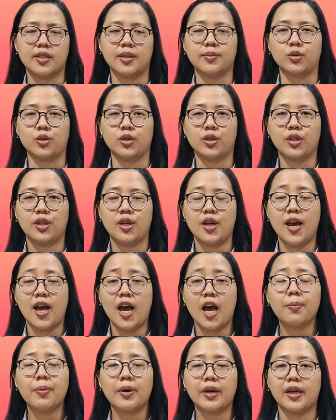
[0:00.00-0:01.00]
tersebut.
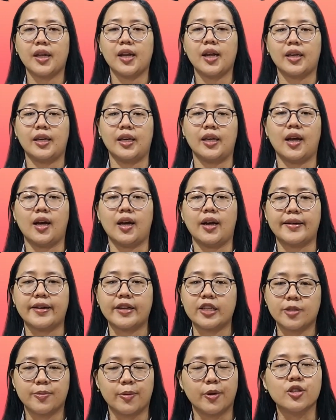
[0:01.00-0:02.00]
Apa kira-kira
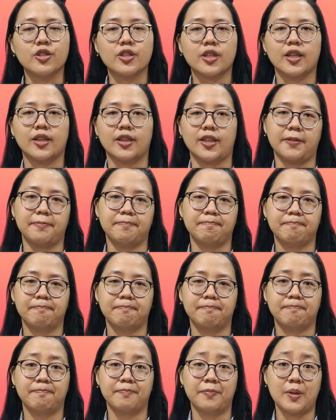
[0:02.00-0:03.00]
respons kita?
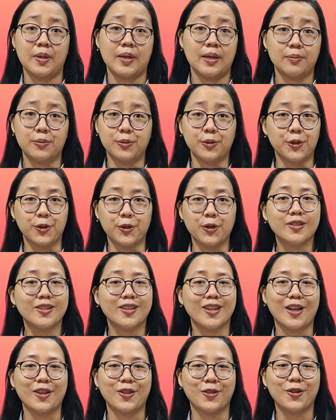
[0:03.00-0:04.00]

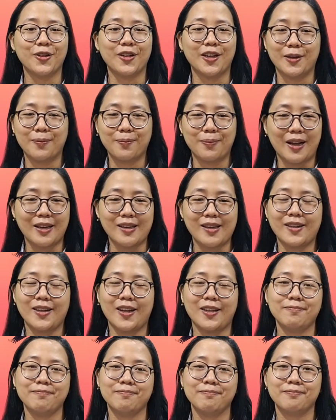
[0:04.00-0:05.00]
Mundur teratur dari
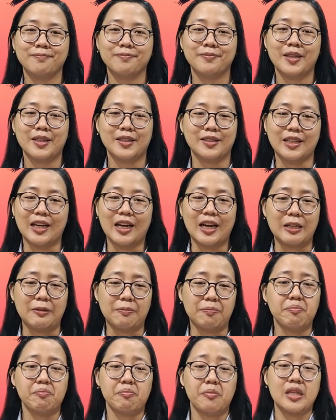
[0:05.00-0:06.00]
pelayanan
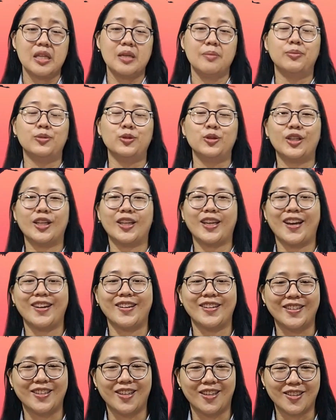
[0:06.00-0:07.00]
dan
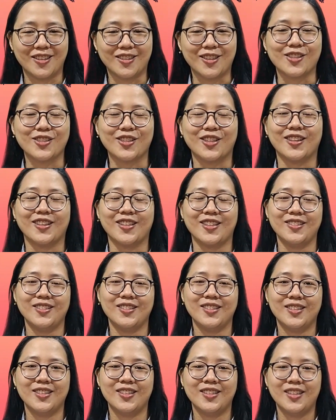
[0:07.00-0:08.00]
menyembunyikan identitas
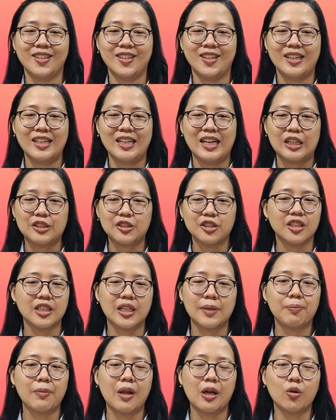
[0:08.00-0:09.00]
kita? Atau
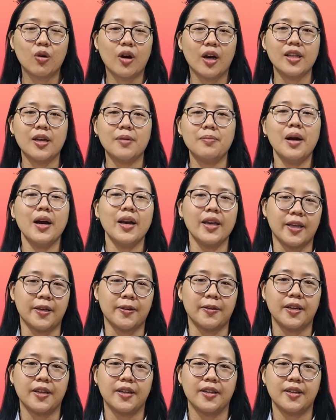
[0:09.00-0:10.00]
tetap melakukan yang baik?